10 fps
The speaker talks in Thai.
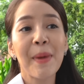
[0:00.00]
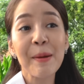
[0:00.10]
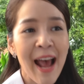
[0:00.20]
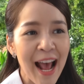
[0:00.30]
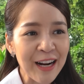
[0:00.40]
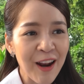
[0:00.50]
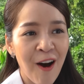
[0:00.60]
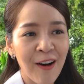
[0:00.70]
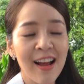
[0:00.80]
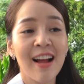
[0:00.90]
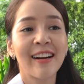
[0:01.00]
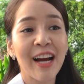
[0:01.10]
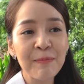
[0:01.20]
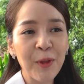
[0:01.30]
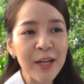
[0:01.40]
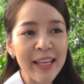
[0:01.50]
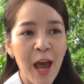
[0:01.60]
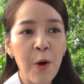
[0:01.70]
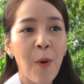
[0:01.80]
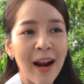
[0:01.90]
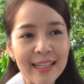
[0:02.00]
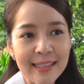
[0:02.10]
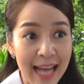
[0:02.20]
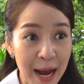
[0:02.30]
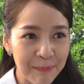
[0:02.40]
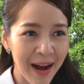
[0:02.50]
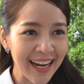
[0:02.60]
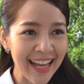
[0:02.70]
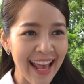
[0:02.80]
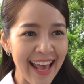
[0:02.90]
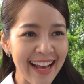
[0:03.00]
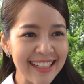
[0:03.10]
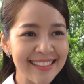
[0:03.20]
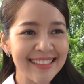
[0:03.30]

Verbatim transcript: ไม่แพงหรอกเริ่มต้นแค่วันละสามบาทเอง